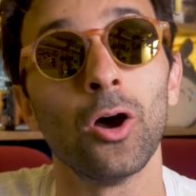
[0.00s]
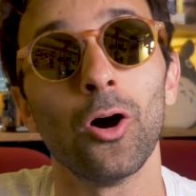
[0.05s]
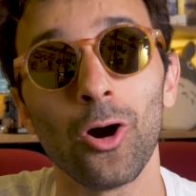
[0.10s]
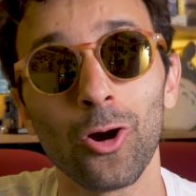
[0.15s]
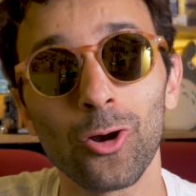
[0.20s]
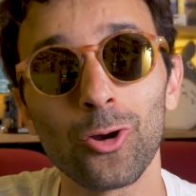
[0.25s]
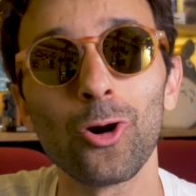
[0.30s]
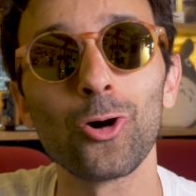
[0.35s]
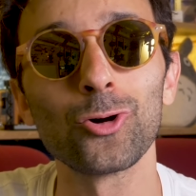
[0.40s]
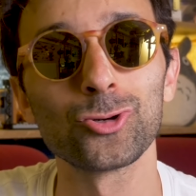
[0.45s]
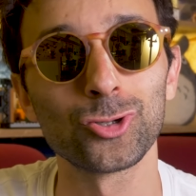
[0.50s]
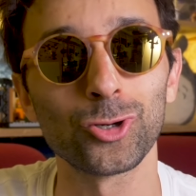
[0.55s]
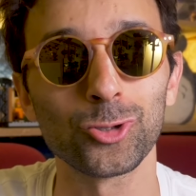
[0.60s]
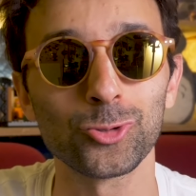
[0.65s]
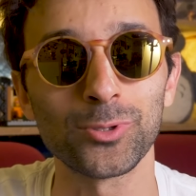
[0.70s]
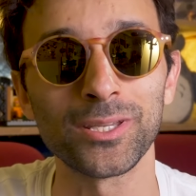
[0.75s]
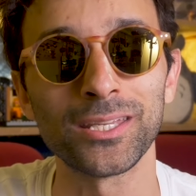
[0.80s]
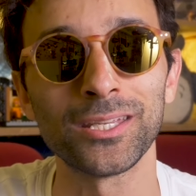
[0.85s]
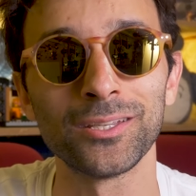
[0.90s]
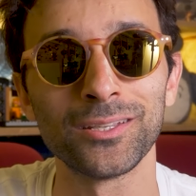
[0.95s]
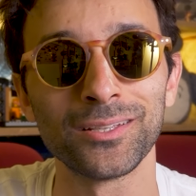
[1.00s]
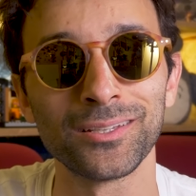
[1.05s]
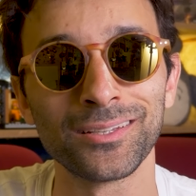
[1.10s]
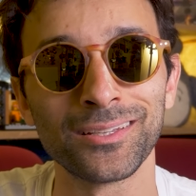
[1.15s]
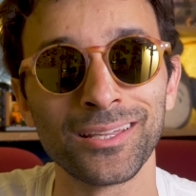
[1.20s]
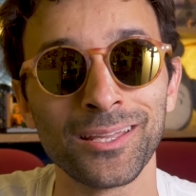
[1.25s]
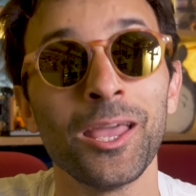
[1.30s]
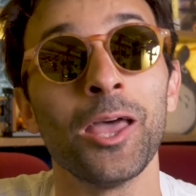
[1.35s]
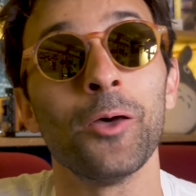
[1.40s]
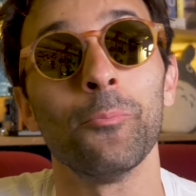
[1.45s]
Encore aujourd'hui
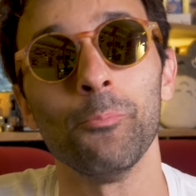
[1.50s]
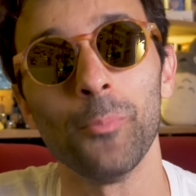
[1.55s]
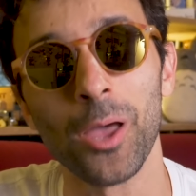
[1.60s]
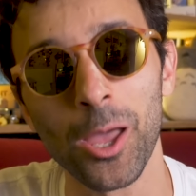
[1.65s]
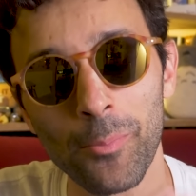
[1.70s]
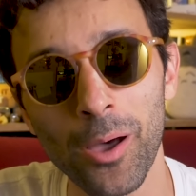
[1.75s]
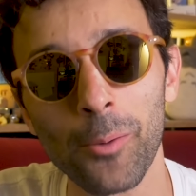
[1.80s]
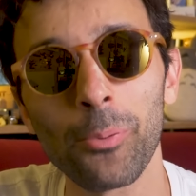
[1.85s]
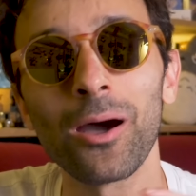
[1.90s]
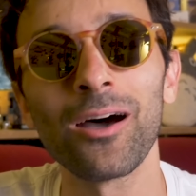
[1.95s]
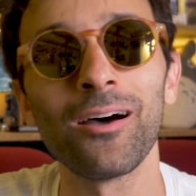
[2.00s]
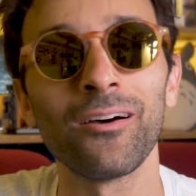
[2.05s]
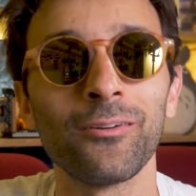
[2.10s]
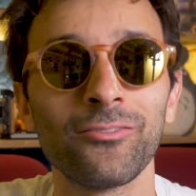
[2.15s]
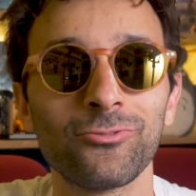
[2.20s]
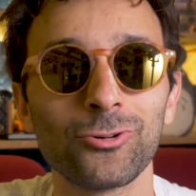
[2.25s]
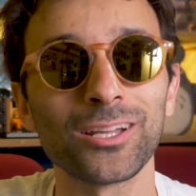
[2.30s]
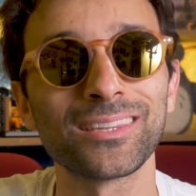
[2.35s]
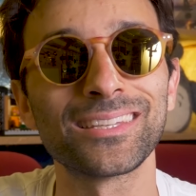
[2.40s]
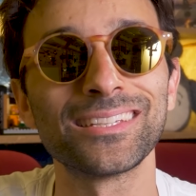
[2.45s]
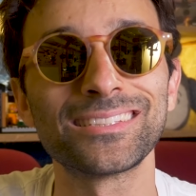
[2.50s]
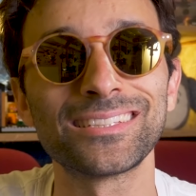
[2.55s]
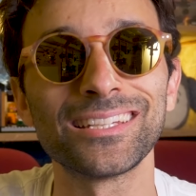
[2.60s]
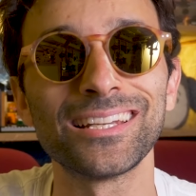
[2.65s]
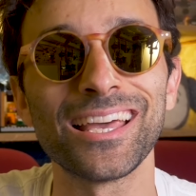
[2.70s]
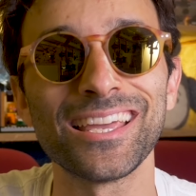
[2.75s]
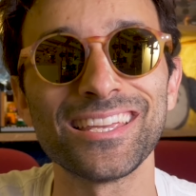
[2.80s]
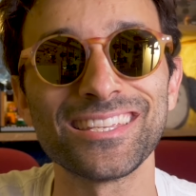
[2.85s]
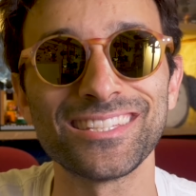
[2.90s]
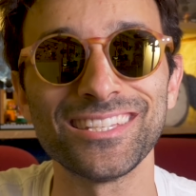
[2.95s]
même après avoir testé
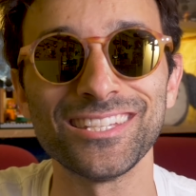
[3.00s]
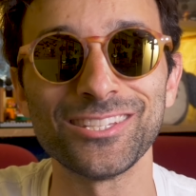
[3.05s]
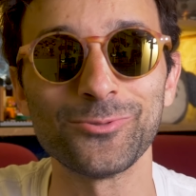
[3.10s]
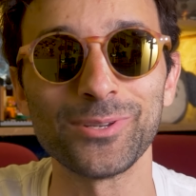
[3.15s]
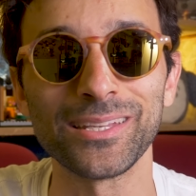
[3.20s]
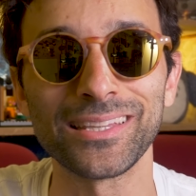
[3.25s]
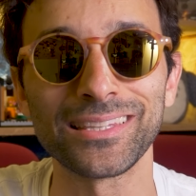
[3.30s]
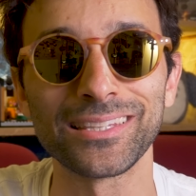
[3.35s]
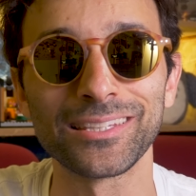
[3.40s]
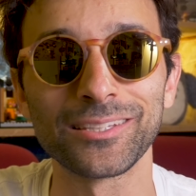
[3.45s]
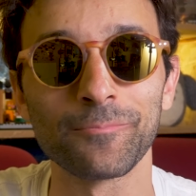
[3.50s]
la S18.